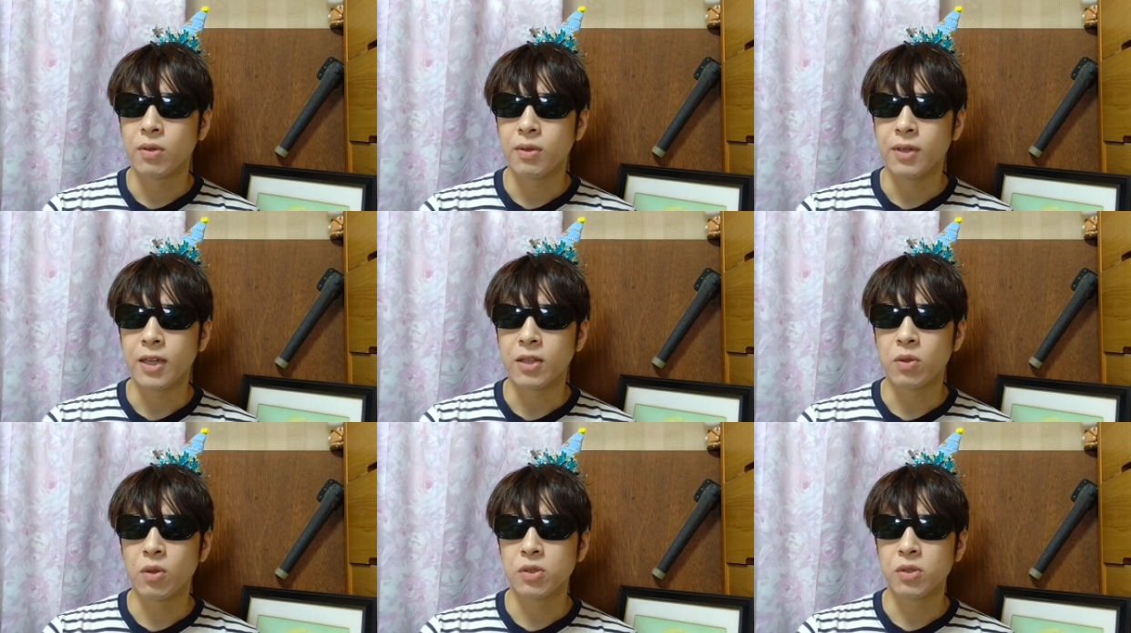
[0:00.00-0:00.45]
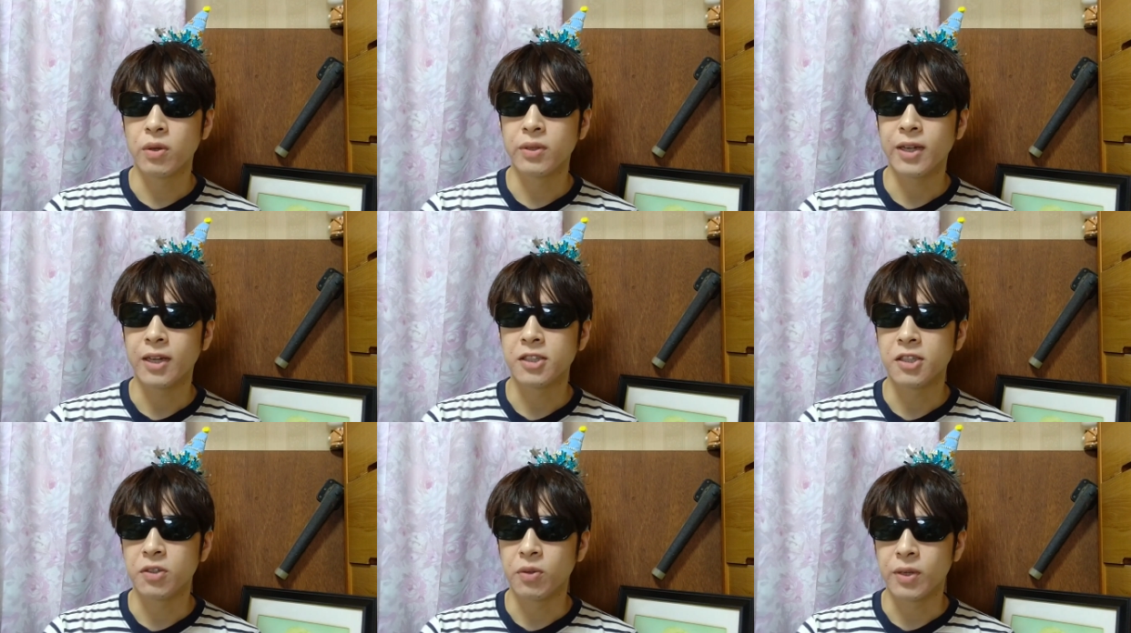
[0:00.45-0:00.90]
ネット上
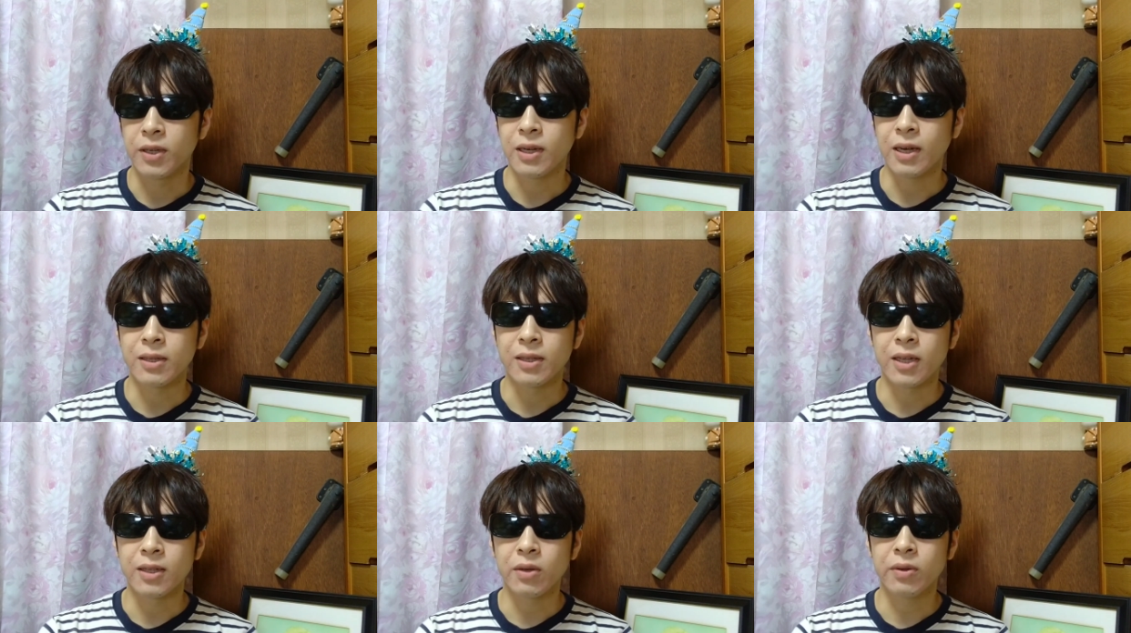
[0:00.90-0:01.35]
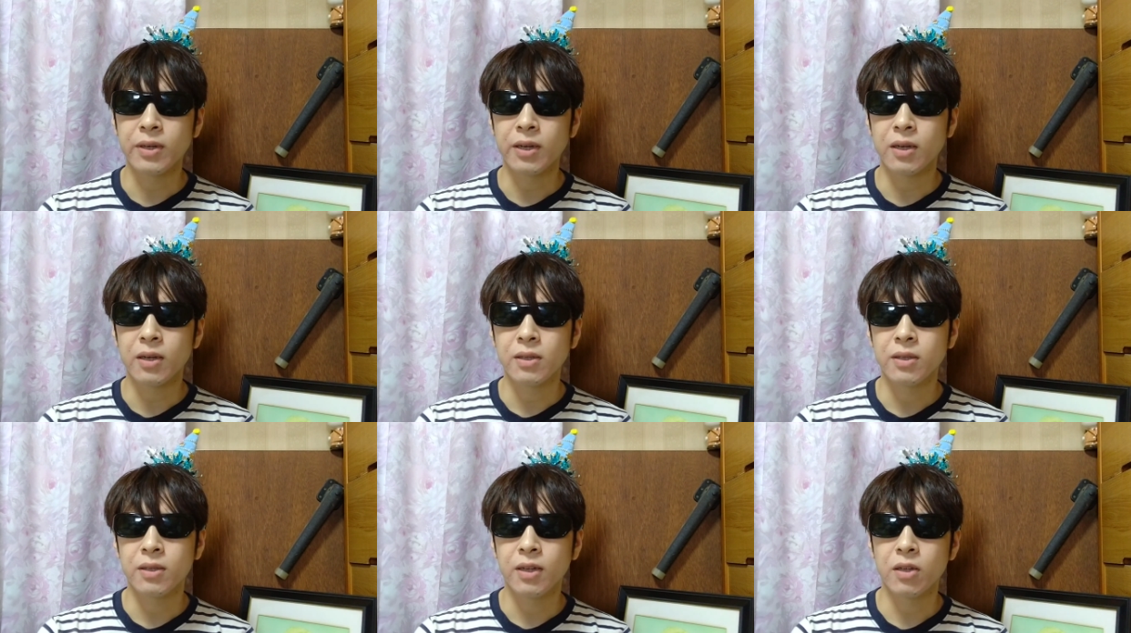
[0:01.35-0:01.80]
では強気。だから、ただ振り
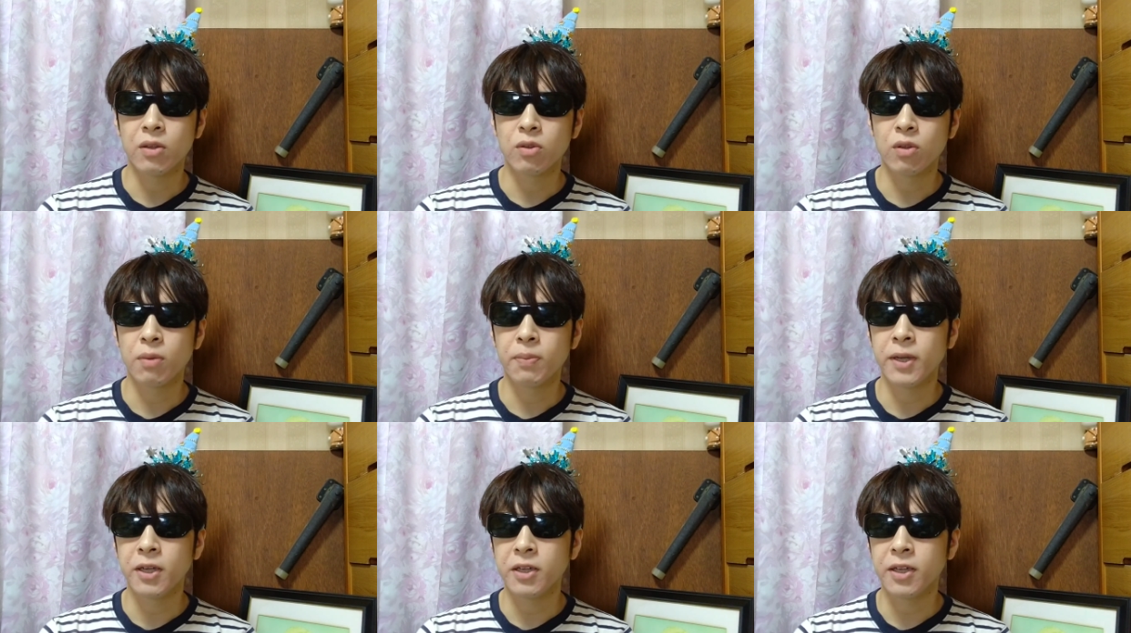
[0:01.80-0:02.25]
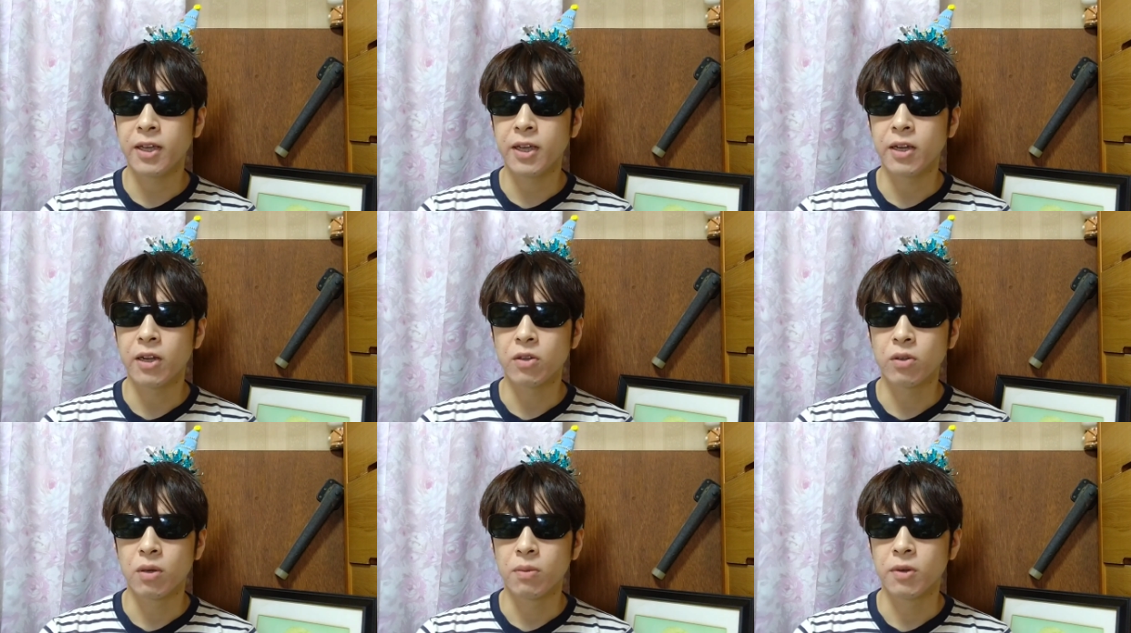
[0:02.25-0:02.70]
はネット弁
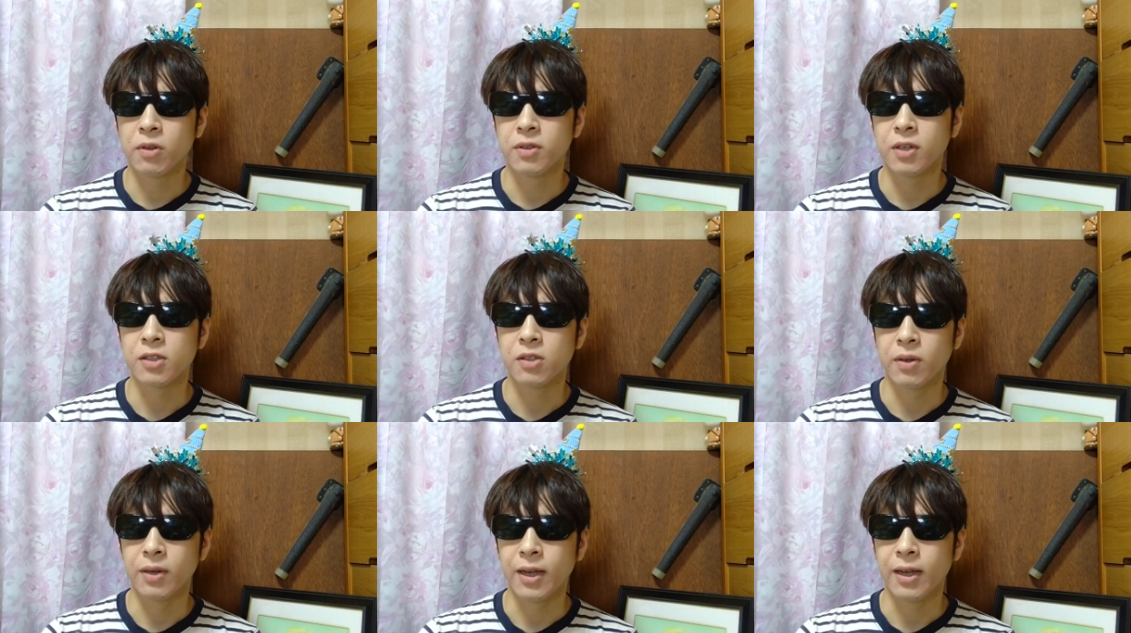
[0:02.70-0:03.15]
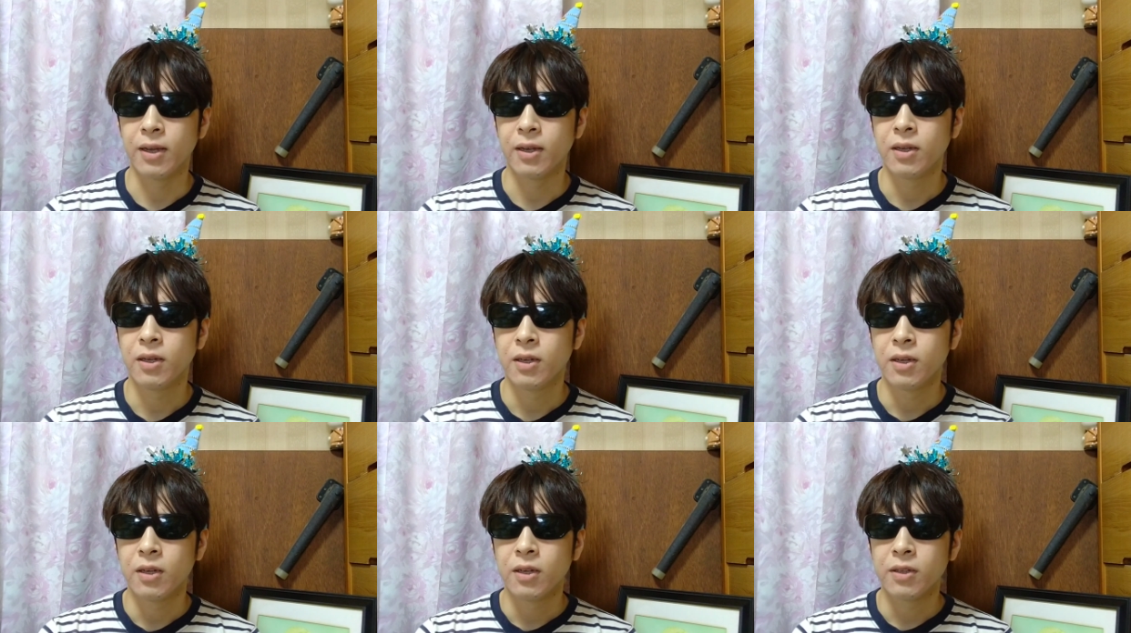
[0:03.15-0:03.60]
慶だと思うんですよね。